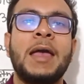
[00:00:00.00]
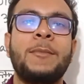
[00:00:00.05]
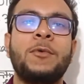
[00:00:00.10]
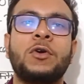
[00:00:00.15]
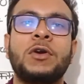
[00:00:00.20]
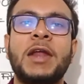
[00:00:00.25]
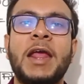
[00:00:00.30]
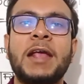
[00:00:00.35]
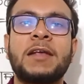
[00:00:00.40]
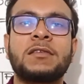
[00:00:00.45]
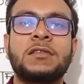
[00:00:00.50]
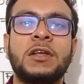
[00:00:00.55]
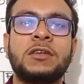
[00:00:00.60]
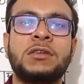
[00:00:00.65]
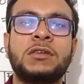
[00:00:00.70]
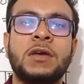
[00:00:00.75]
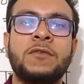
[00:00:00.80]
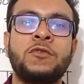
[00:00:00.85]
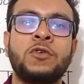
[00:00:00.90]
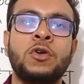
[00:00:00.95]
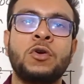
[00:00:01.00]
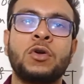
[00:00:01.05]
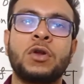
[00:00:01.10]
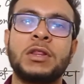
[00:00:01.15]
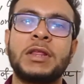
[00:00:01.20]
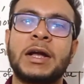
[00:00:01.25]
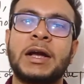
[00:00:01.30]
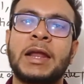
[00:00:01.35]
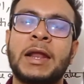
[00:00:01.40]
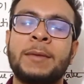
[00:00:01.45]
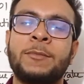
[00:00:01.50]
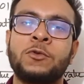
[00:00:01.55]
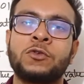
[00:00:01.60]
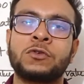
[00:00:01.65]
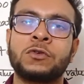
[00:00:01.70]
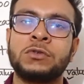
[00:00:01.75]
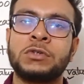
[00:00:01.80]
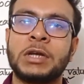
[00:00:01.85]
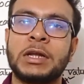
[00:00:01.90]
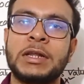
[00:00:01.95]
এবং নেক্সট দেখতে ভিডিওগুলো দেখার
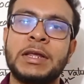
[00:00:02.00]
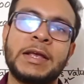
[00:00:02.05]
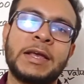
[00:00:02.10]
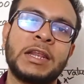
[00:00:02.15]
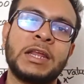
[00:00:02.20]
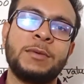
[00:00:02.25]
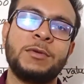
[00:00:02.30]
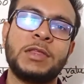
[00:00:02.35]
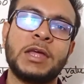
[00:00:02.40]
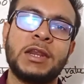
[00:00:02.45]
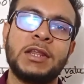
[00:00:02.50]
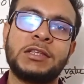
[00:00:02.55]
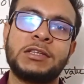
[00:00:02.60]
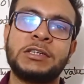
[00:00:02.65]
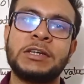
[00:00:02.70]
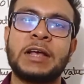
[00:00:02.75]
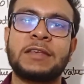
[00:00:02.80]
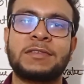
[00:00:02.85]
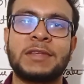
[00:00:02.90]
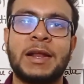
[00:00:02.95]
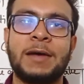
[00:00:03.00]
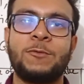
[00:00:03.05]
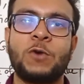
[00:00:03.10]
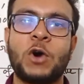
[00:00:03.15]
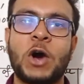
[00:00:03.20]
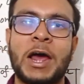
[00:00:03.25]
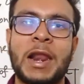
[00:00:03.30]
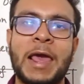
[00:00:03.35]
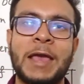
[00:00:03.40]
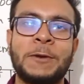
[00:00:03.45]
আমন্ত্রণ জানিয়ে এখানে বিদায় নিচ্ছি আসসালামু